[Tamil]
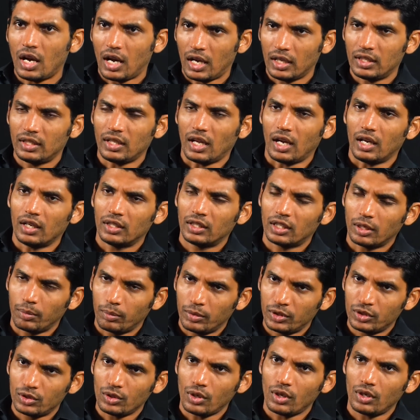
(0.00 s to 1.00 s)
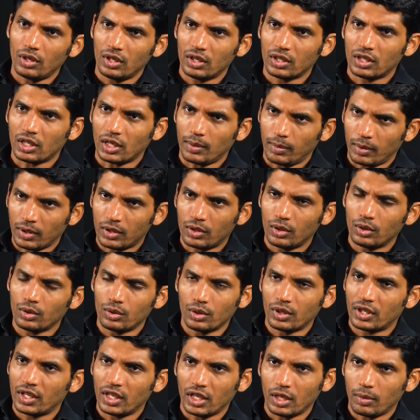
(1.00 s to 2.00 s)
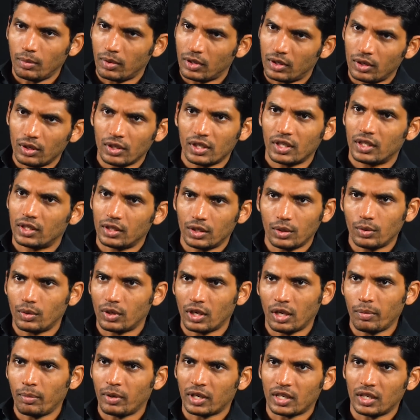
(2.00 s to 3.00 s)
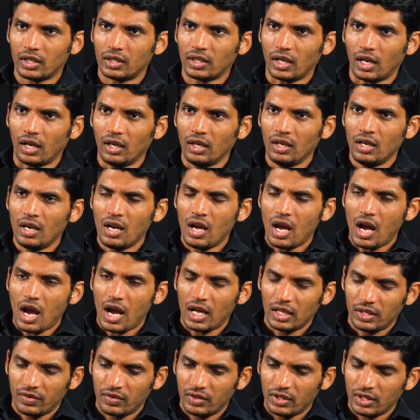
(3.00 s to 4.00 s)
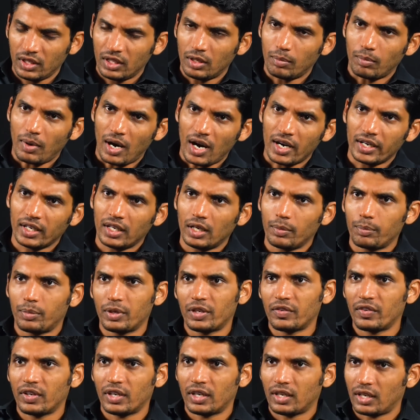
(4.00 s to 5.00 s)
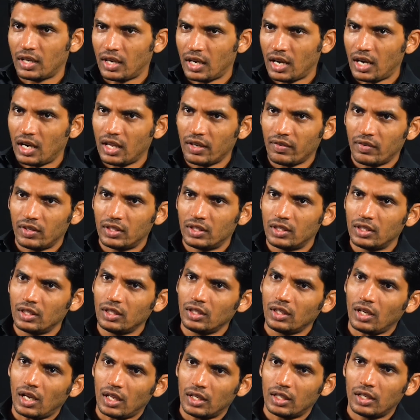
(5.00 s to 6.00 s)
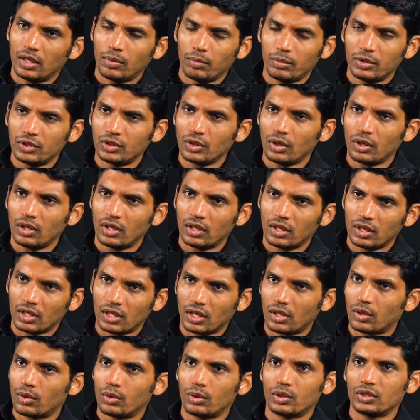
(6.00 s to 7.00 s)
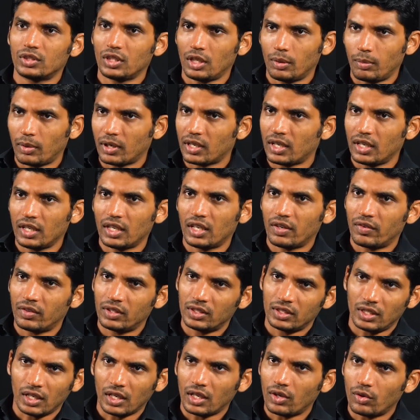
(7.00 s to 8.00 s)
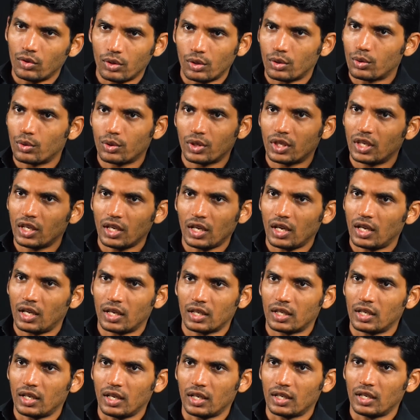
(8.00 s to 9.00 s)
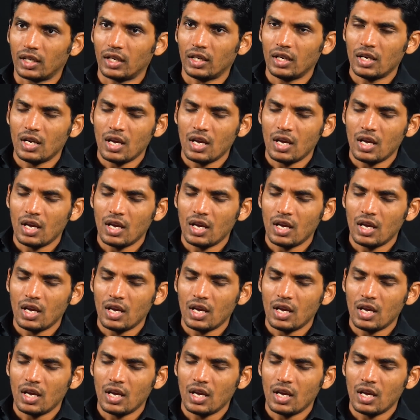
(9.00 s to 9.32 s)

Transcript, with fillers: அதுதான் இந்த மிசோவில் இருக்கிற மக்களும் குக்கின மக்களும் கிட்டத்தட்ட ஒரே மக்கள் தான் அது வந்து இந்த மாநில பிரிவினால் வந்து அதில் மிசோவில் இருக்கிற ஒரு சில மக்கள் இங்கே வந்துட்டாங்க அவங்க குக்கியாக இருக்கிறாங்க